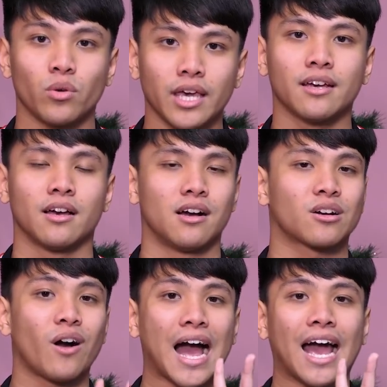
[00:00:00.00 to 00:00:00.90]
Tuy nhiên
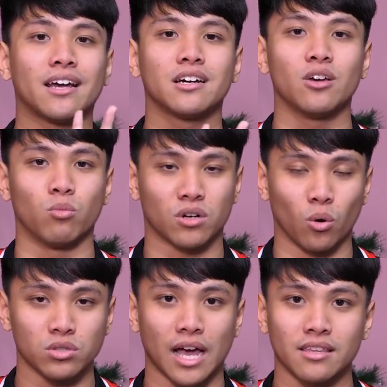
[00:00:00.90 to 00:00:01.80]
có 2 ứng dụng
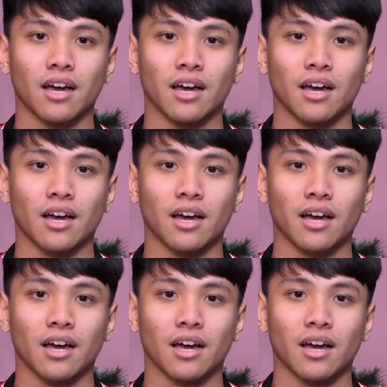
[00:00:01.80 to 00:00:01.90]
cụ thể